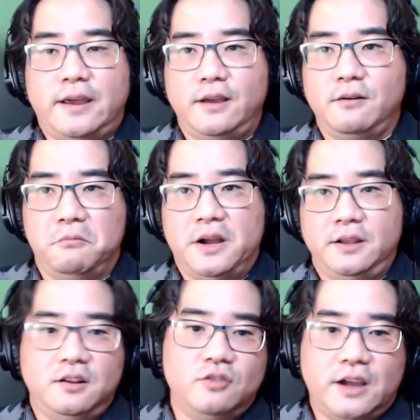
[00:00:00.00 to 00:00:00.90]

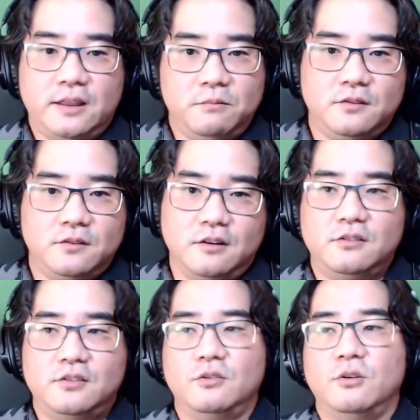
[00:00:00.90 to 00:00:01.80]
えー、信者の方で
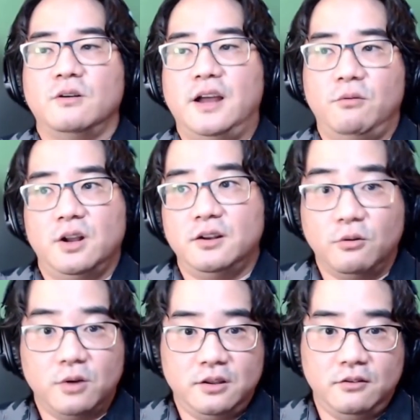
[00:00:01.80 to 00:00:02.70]
多いと思います
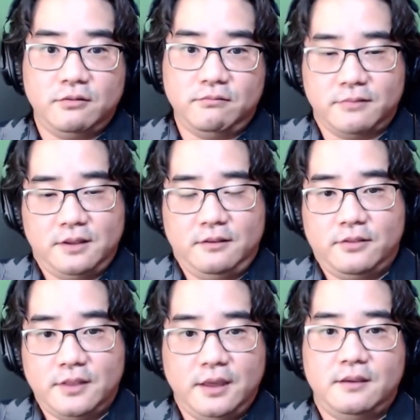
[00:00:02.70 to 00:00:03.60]
のでそういうふうに
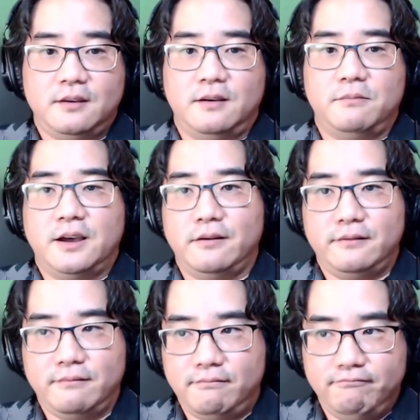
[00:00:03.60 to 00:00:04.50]
思われないよ
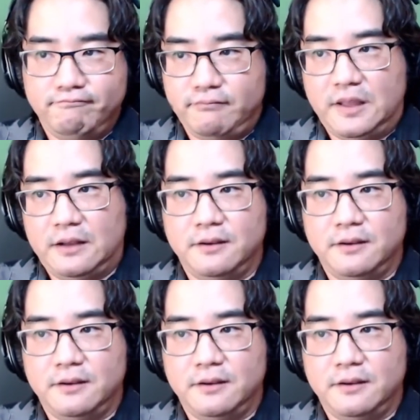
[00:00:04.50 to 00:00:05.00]
うに、